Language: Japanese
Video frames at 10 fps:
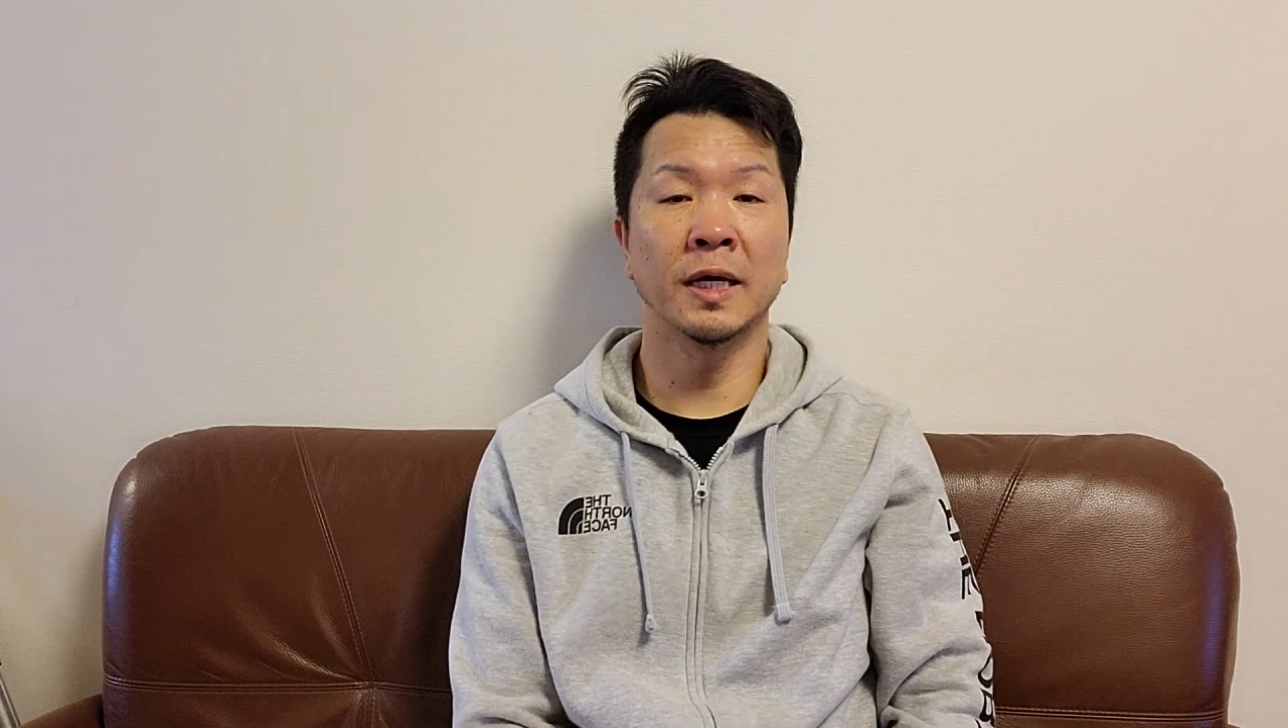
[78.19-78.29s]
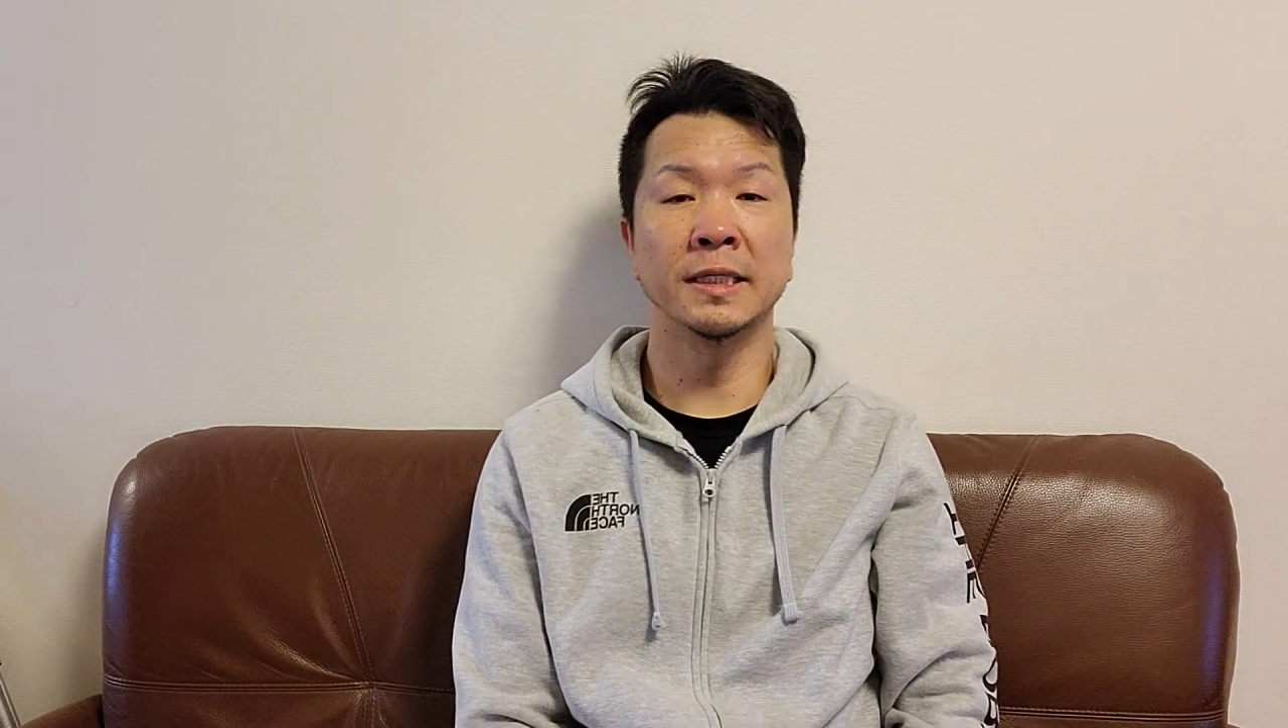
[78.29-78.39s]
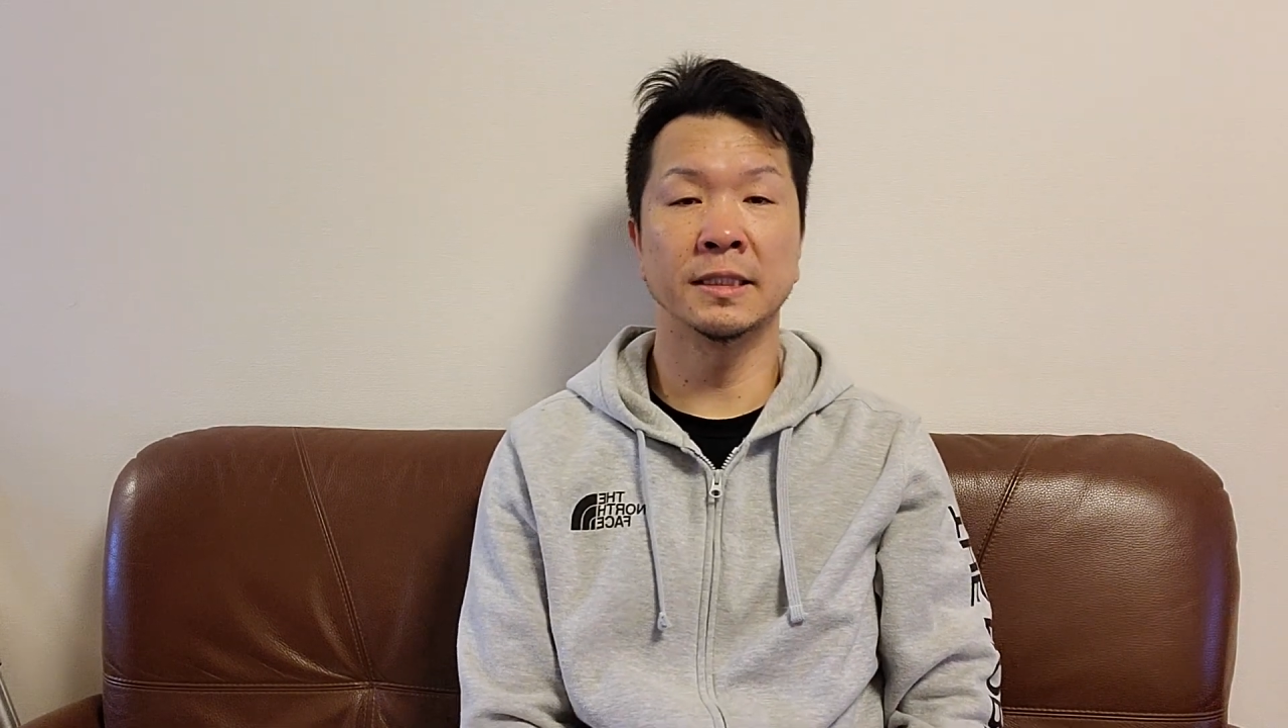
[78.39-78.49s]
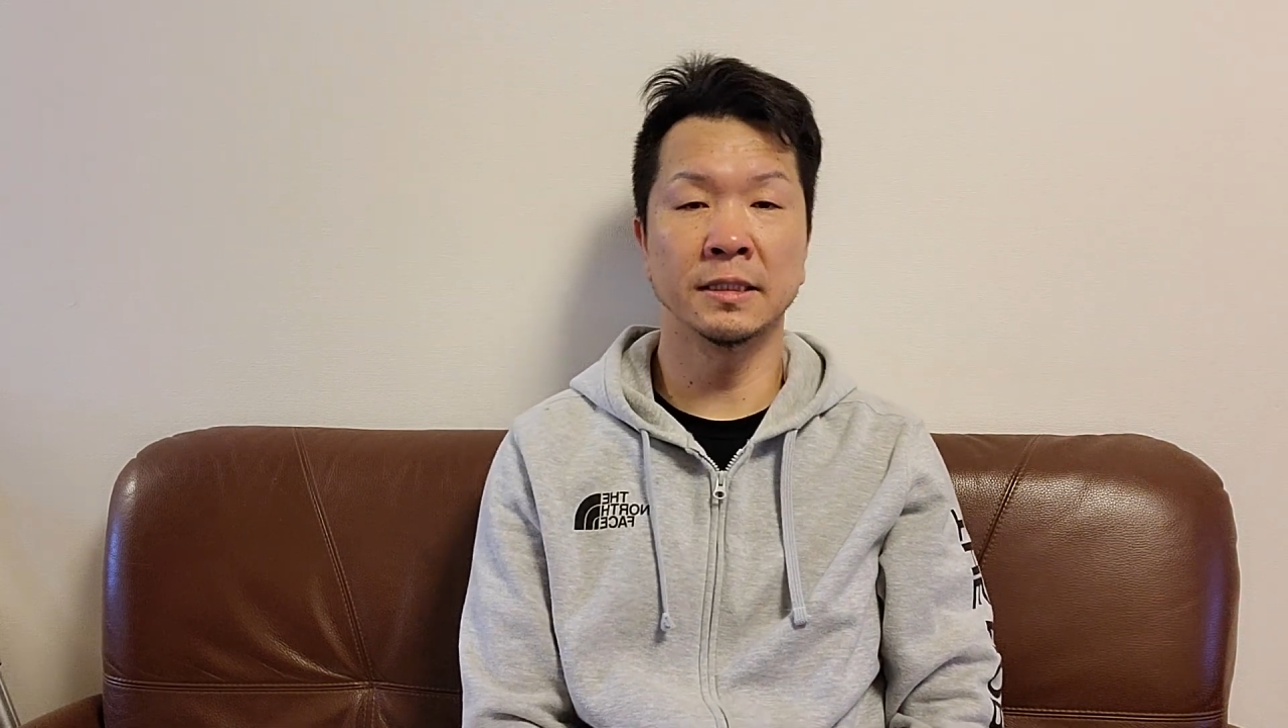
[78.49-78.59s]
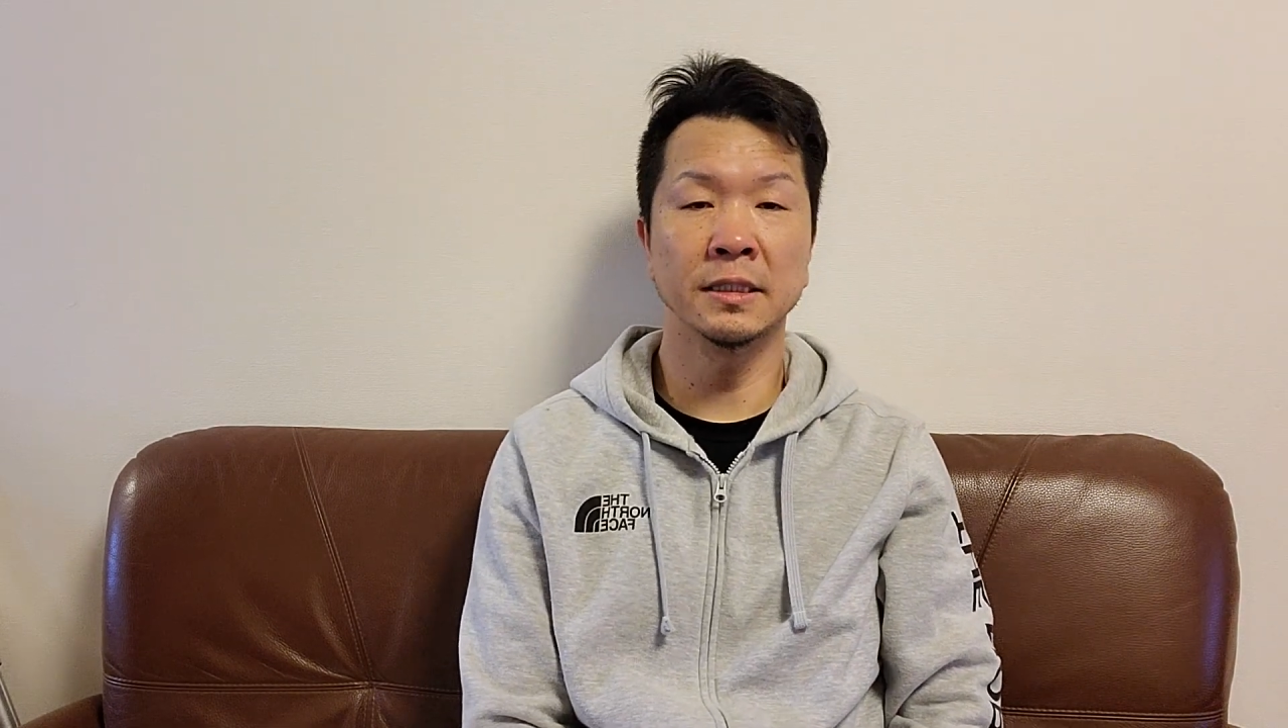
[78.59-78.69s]
な
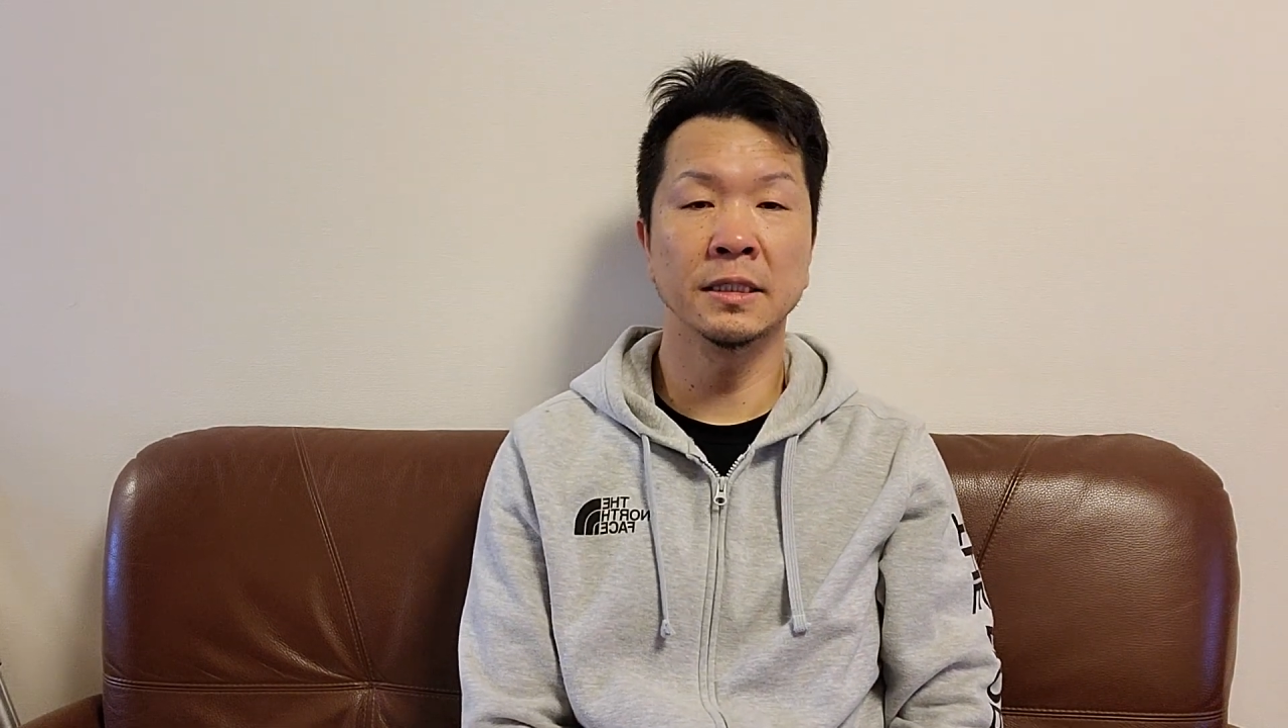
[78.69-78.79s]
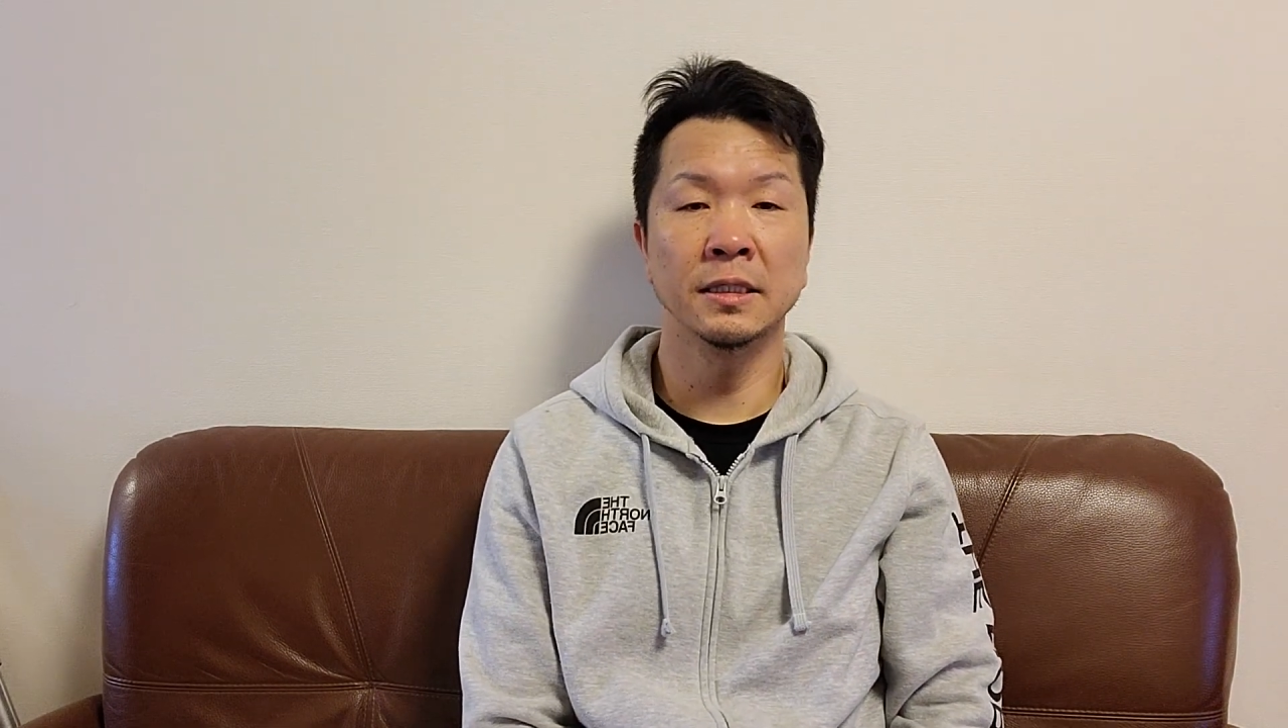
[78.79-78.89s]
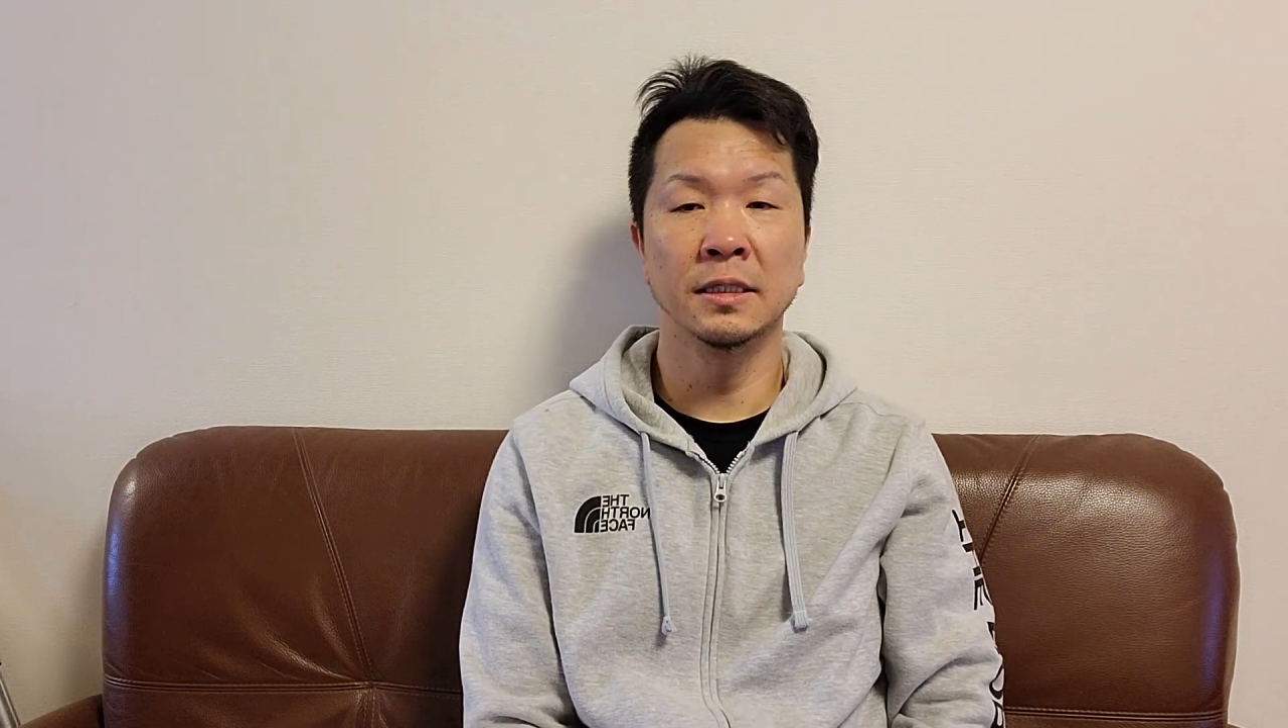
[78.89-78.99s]
いし、